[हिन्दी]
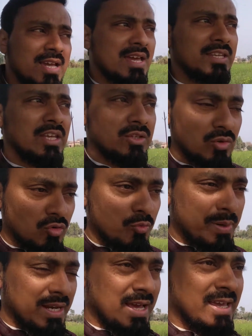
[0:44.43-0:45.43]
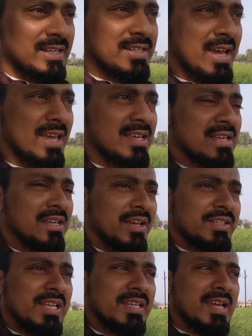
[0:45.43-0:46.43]
जाए नेकियों को फैलाया जाए
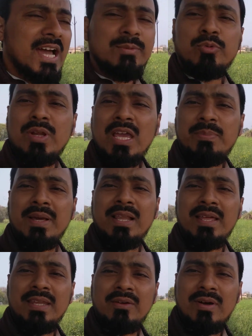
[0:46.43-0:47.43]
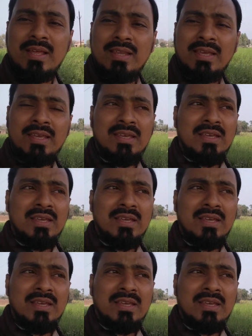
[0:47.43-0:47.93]
इसलिए कि आज बुराई फैलाने वाले